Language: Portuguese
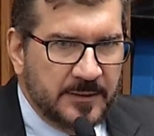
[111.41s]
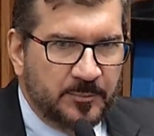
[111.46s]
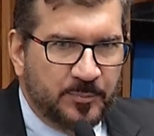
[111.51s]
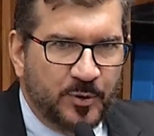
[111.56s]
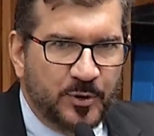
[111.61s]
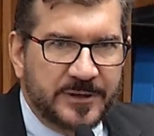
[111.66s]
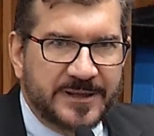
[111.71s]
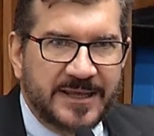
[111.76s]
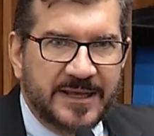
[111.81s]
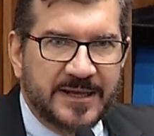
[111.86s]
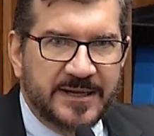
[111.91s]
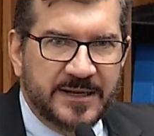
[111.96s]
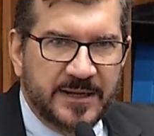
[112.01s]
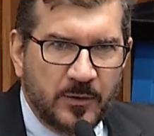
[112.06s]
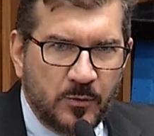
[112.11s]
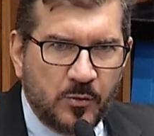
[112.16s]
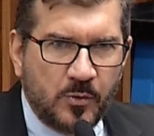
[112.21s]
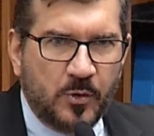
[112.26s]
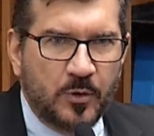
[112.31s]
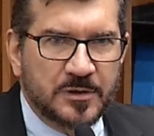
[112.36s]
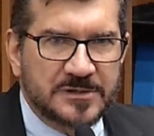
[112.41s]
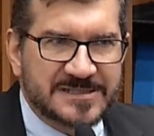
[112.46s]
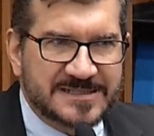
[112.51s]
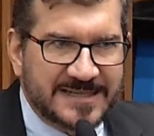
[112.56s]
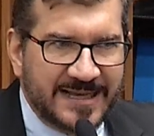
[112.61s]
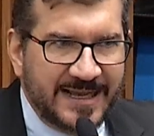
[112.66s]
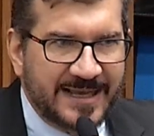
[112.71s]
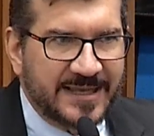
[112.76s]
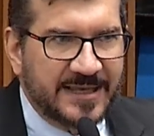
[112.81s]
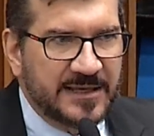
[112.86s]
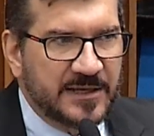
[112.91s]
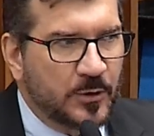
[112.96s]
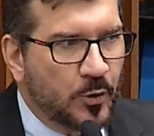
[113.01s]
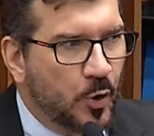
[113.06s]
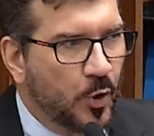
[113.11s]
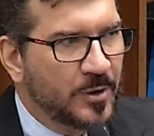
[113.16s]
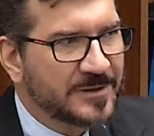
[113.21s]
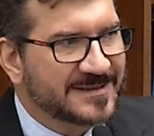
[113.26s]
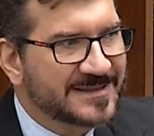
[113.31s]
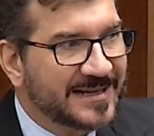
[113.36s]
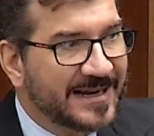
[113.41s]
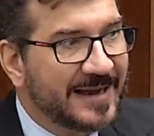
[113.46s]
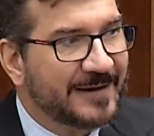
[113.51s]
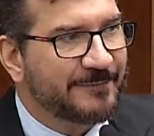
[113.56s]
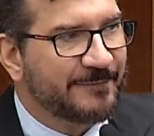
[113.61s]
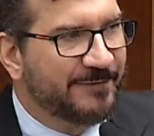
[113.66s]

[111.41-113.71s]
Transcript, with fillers: porque não conseguem encontrar